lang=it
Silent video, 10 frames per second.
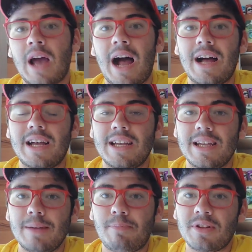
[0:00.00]
Ah,
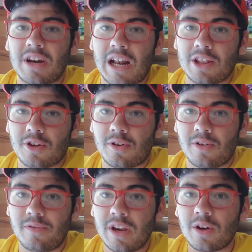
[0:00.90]
e poi tra l'altro
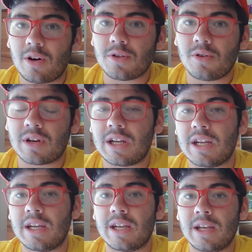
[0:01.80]
vi ricordo
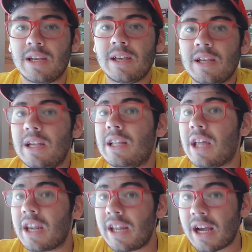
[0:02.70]
che i
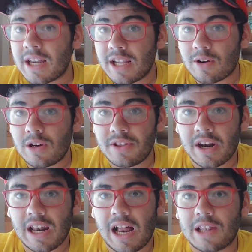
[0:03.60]
terreni agricoli, tra
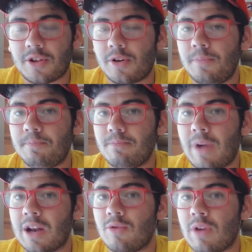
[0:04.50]
l'altro,
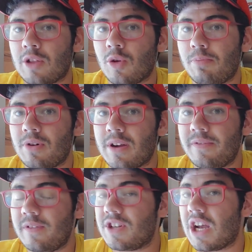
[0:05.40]
hanno una
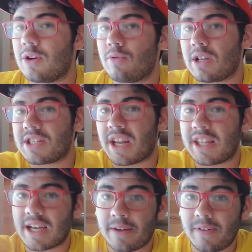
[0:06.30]
topografia, cioè hanno una
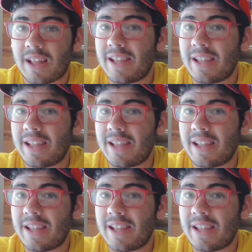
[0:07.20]
stratigrafia